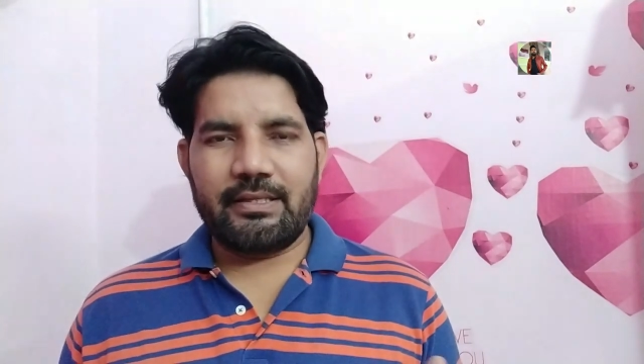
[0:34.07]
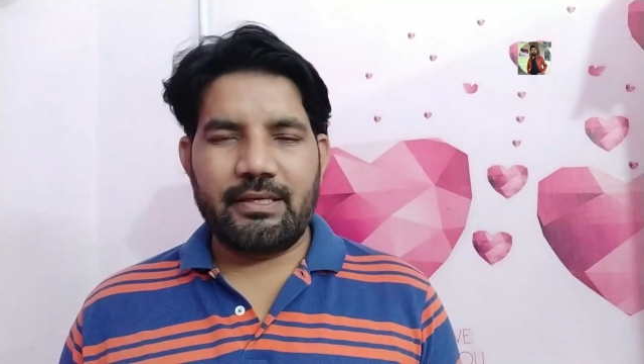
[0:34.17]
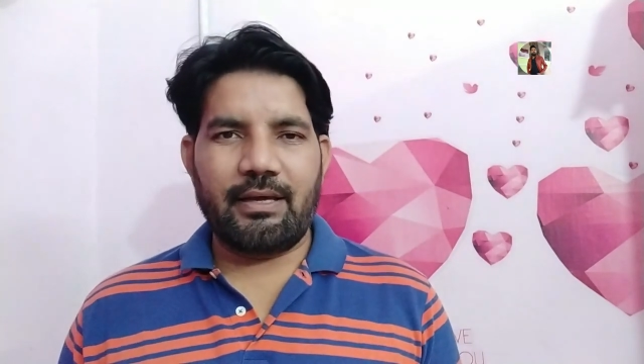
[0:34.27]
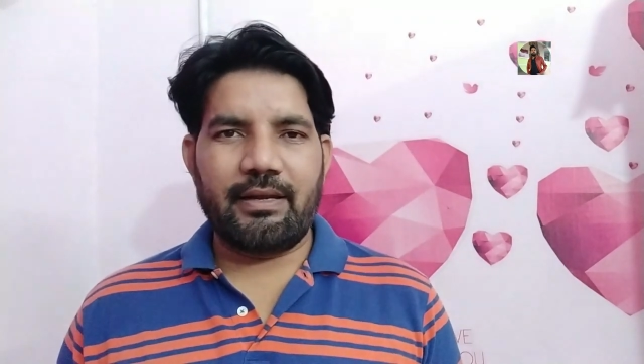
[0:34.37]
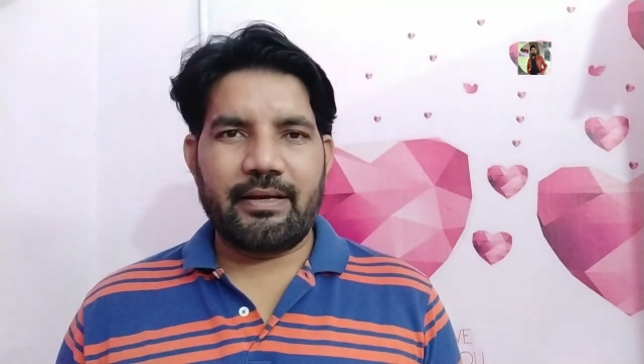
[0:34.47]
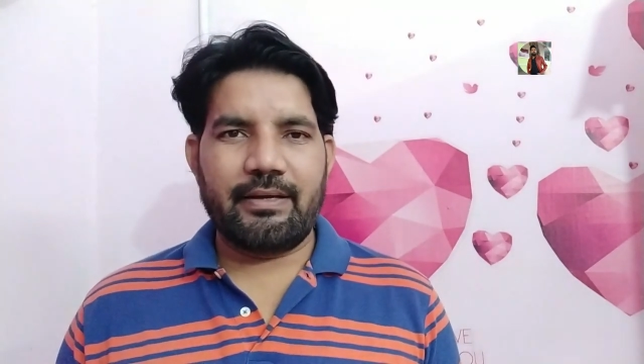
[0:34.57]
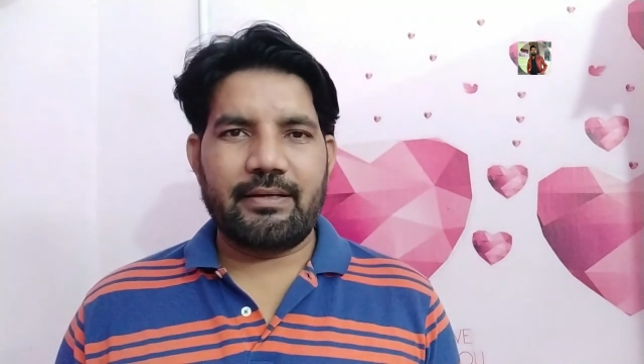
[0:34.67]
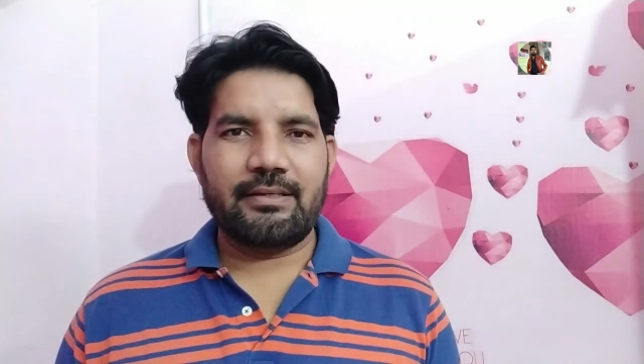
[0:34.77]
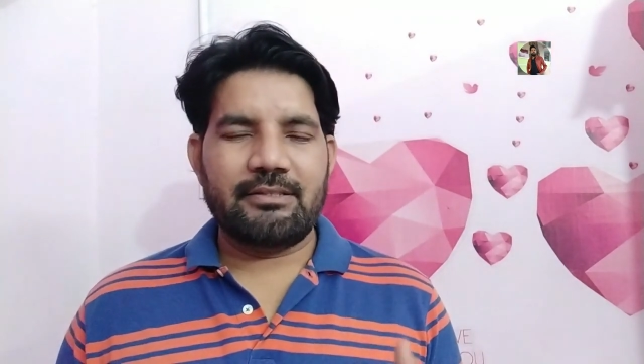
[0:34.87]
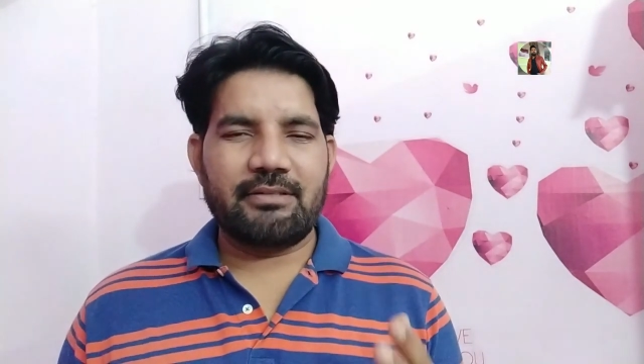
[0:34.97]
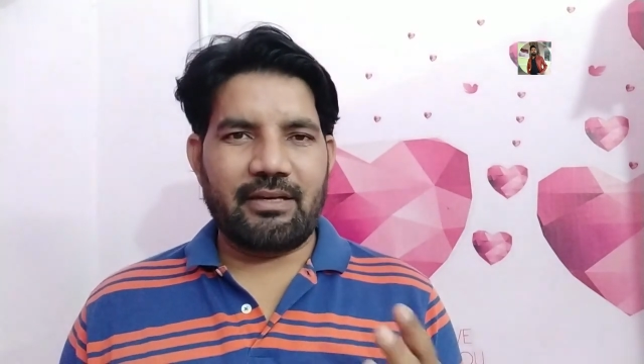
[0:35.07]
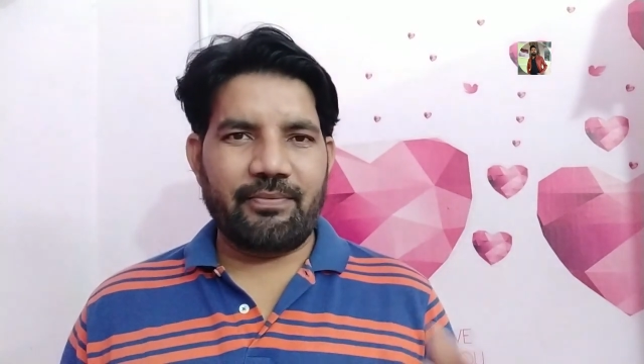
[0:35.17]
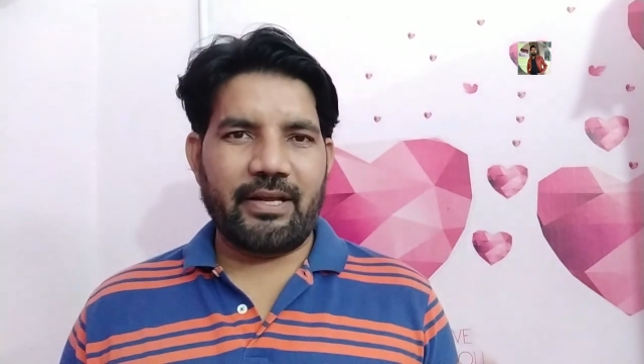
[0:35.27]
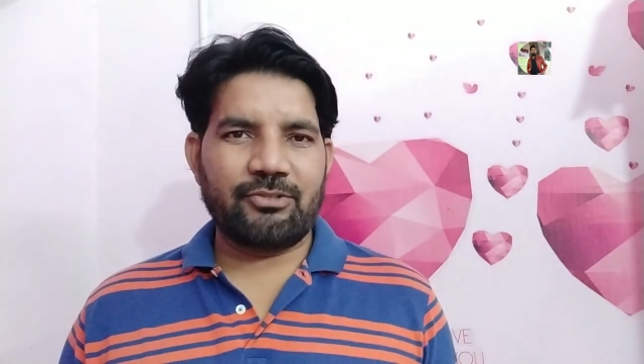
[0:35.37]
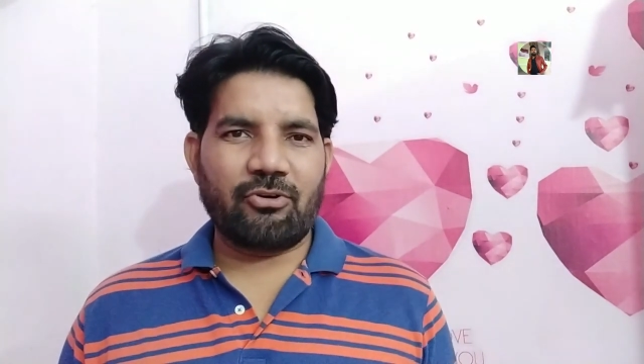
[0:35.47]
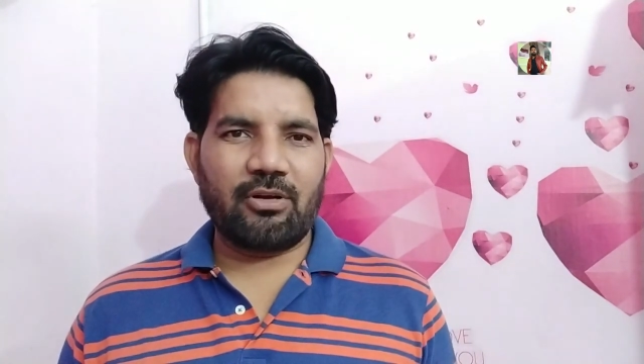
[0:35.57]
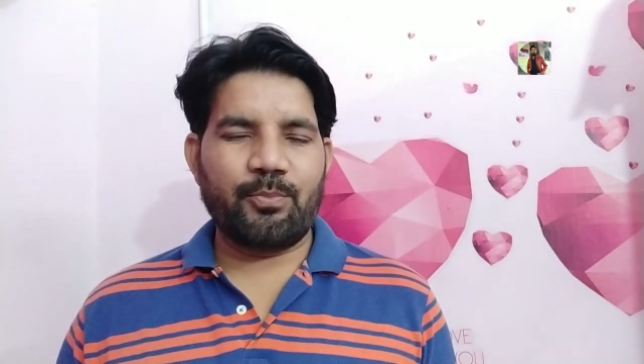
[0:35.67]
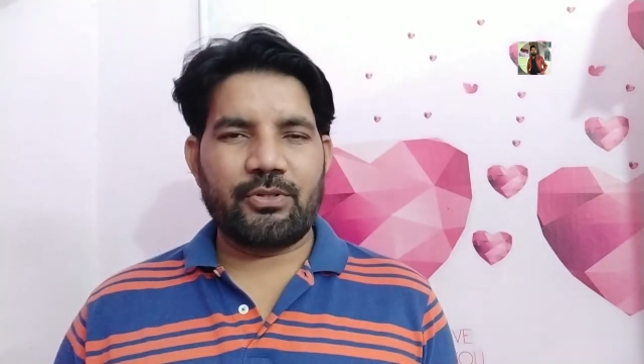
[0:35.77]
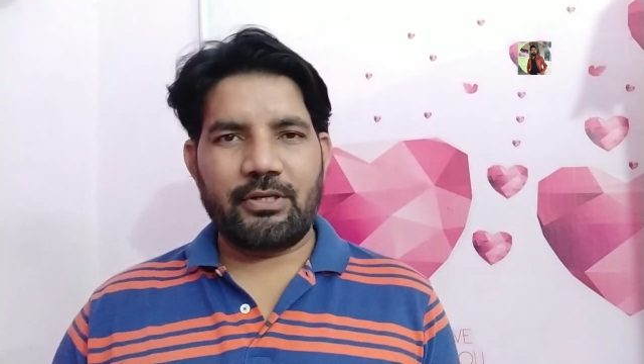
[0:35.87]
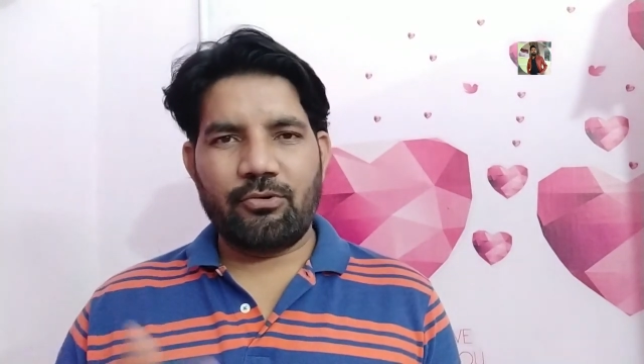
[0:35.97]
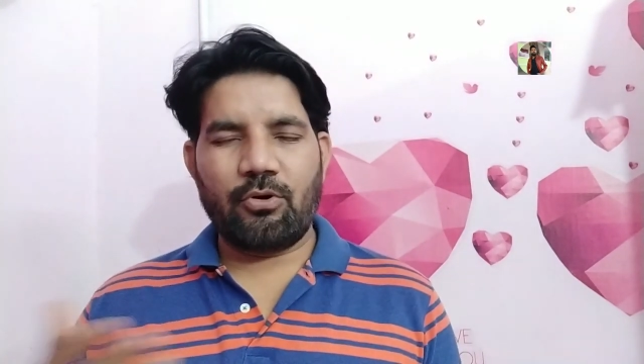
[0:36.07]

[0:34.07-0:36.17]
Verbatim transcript: ఇది అలాగే సర్టిఫికేట్స్ వాడకపోతే